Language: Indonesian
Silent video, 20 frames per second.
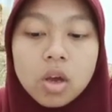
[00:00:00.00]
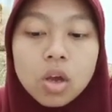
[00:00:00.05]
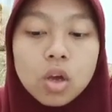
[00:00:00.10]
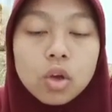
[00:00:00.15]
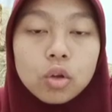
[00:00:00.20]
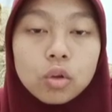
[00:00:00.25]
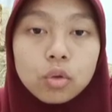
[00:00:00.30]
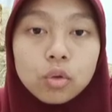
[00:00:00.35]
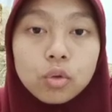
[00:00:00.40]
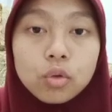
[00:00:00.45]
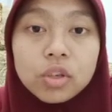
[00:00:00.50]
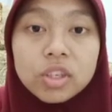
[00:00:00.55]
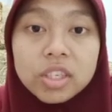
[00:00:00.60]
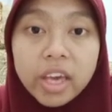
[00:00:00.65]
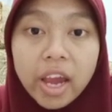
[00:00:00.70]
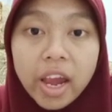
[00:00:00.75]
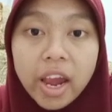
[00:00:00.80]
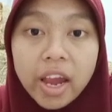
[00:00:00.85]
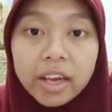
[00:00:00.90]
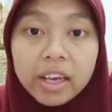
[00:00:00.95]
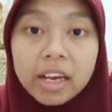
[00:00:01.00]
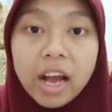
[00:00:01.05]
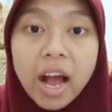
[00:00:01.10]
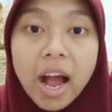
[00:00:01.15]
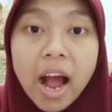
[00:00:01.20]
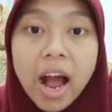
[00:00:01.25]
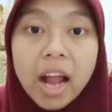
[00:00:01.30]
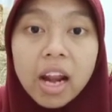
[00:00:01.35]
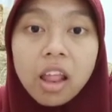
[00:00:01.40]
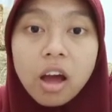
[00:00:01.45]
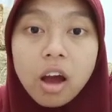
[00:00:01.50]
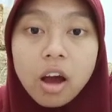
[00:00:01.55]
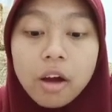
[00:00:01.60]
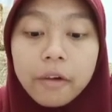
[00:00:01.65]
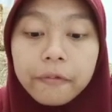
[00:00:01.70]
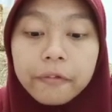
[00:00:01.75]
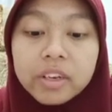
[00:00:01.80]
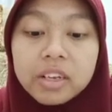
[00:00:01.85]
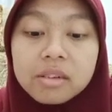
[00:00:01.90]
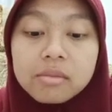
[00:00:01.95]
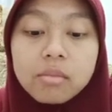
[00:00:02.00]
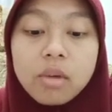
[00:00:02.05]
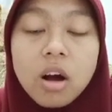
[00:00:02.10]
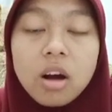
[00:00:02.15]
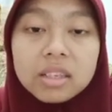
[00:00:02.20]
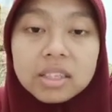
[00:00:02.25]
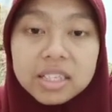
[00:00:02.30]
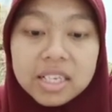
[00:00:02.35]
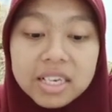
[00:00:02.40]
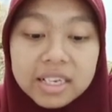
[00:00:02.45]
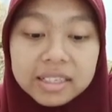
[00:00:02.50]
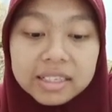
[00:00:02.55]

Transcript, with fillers: to check all of the boxes,